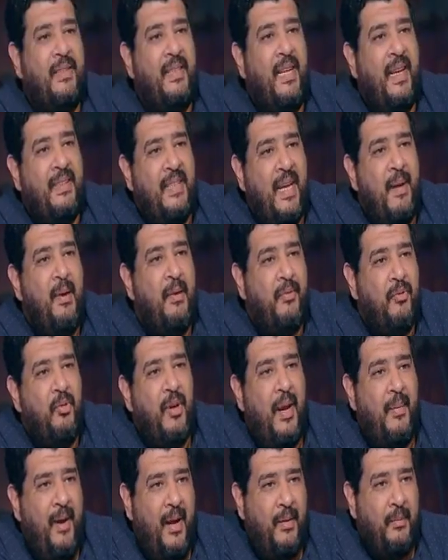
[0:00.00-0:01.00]
الانديه
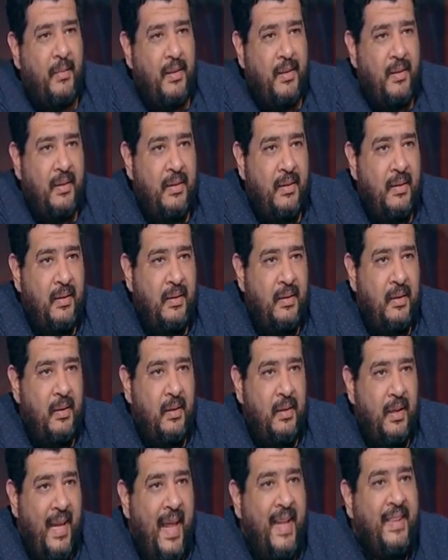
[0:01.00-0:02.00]
مقفوله يا محمد تمام
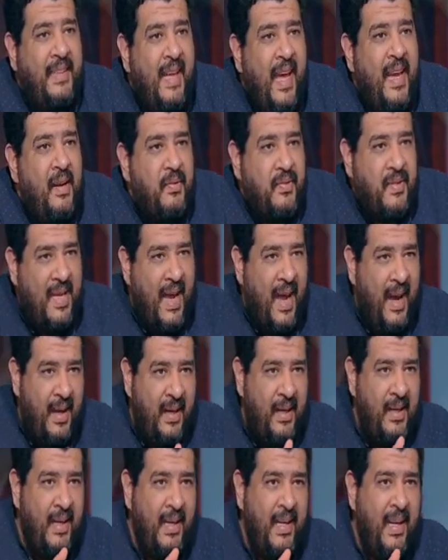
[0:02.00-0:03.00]
الانديه
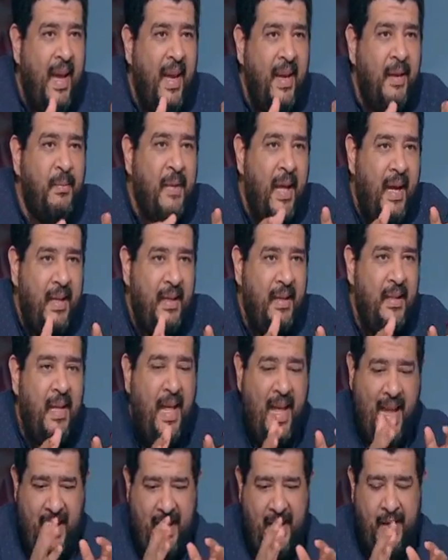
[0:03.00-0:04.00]
نفسها اللي م. هيبدا
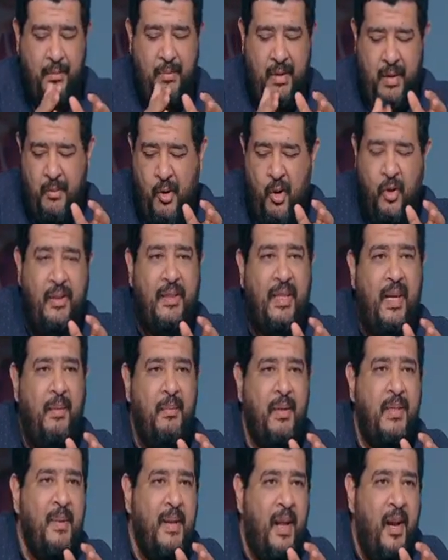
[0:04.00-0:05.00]
ما هو انت
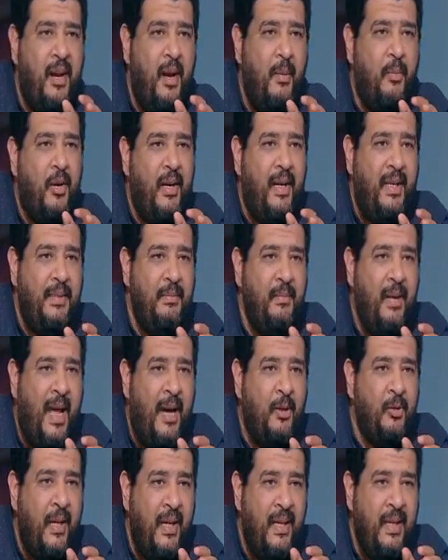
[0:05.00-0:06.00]
بسم الله الرحمن الرحيم
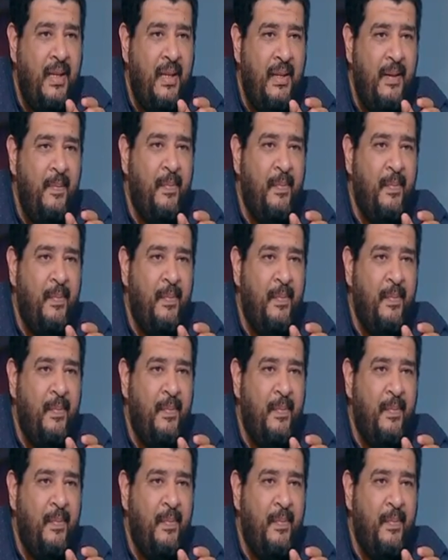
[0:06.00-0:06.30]
العوده ايه؟